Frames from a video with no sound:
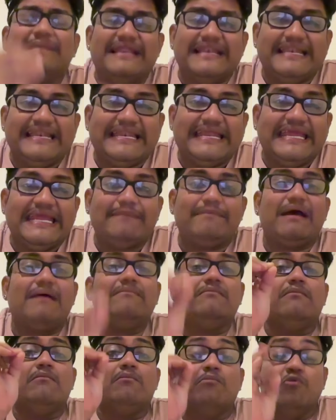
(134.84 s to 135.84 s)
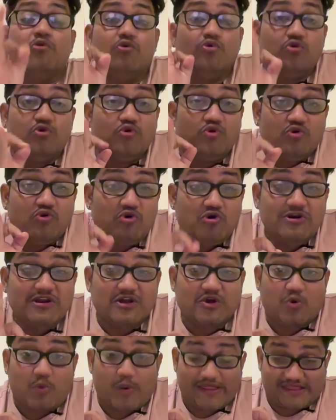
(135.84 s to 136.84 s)
மினிமம்
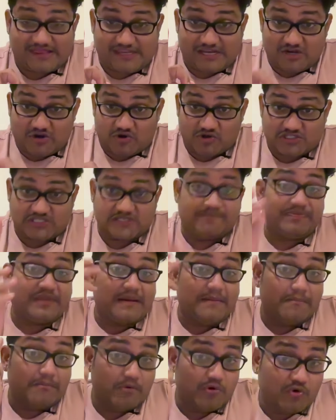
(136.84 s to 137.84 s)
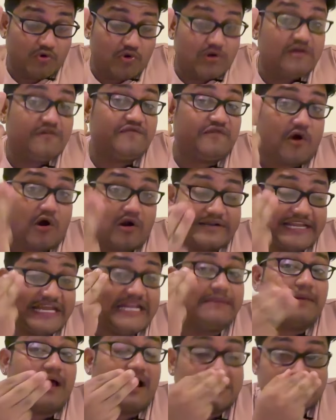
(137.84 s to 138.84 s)
மூணு கொஸ்டின் ஓச்சு மூணு
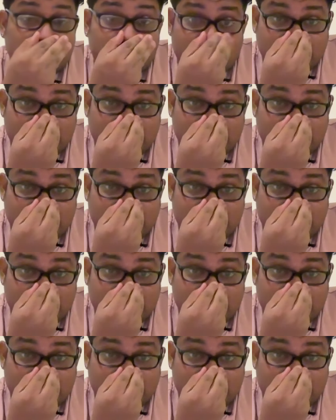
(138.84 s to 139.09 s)
ஃபார்ட்டீன் மார்க்ஸ்